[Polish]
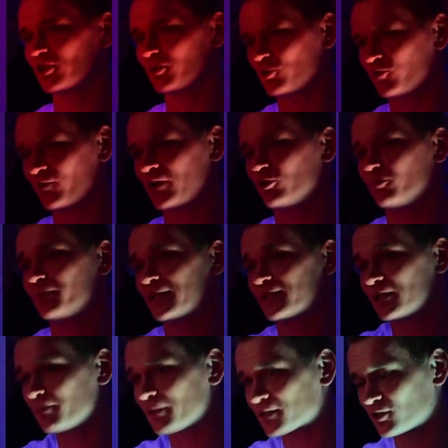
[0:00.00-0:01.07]
zrobić fajną
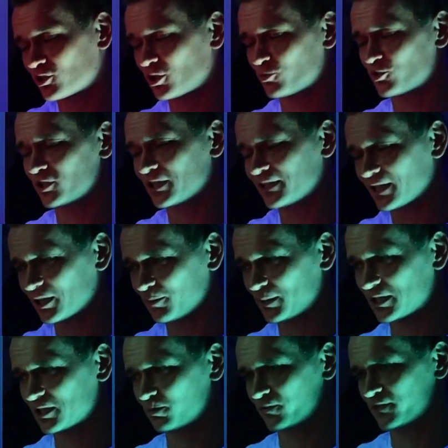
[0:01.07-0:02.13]
pracę i bardzo dobrze, niech takie
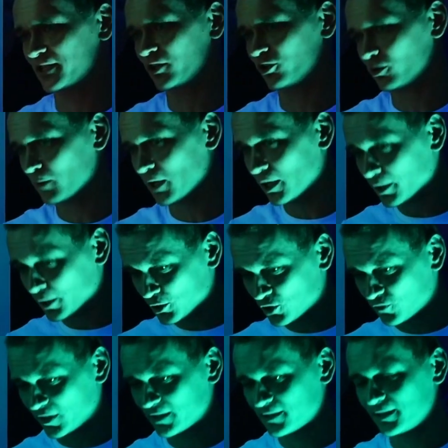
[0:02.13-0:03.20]
prace powstają
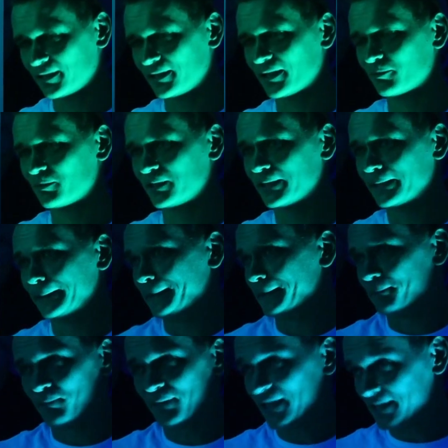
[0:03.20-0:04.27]
świetnie, jakby
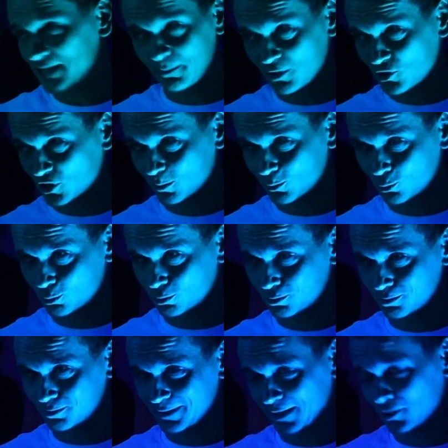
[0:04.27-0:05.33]
nie zamierzam
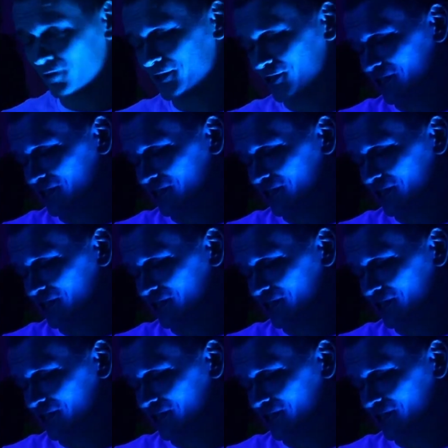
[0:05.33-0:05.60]
tu negować